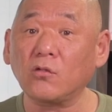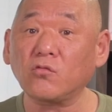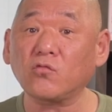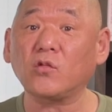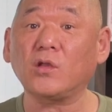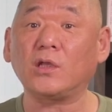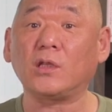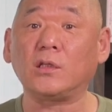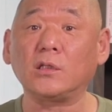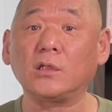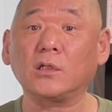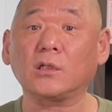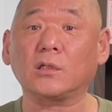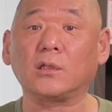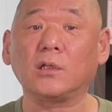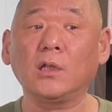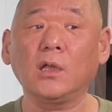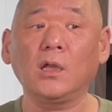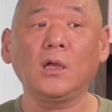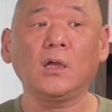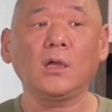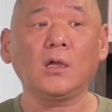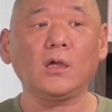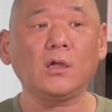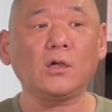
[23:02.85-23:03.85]
수 있는
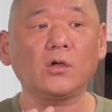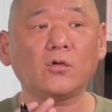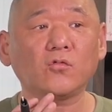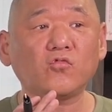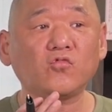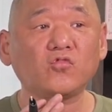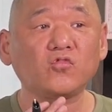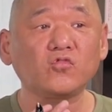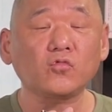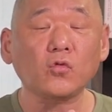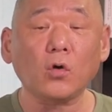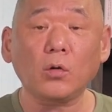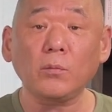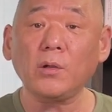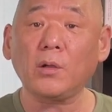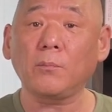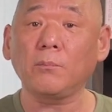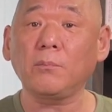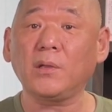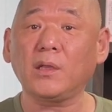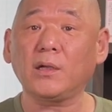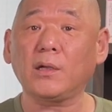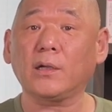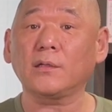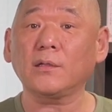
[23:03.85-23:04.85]
이런 주도
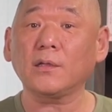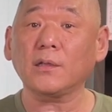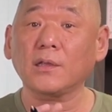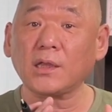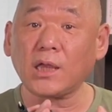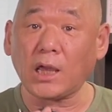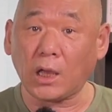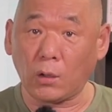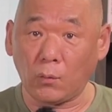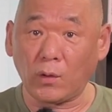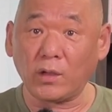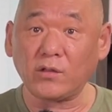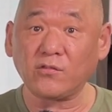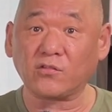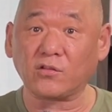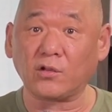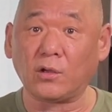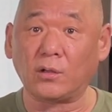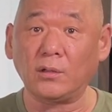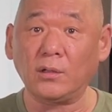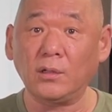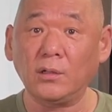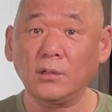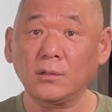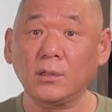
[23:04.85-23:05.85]
면밀한
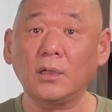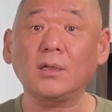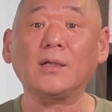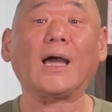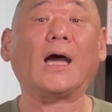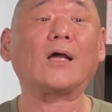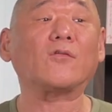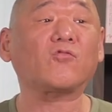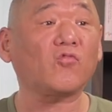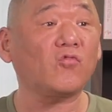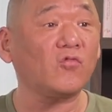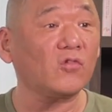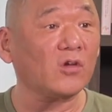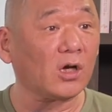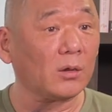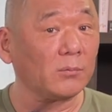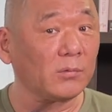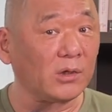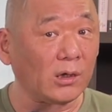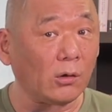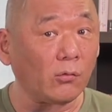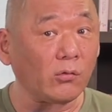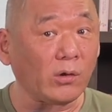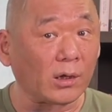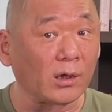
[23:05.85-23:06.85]
계획성을 갖춘
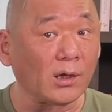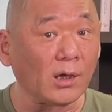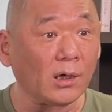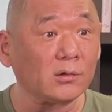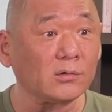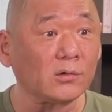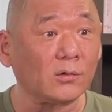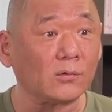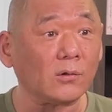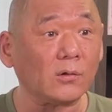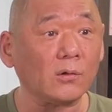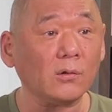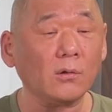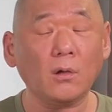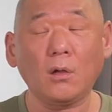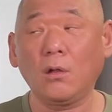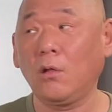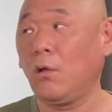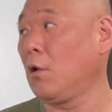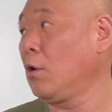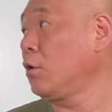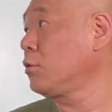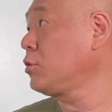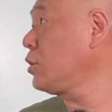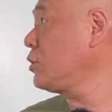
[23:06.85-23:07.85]
사람들이라고 얘기하거든요.
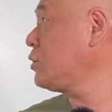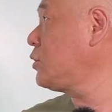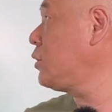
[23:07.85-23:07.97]
근데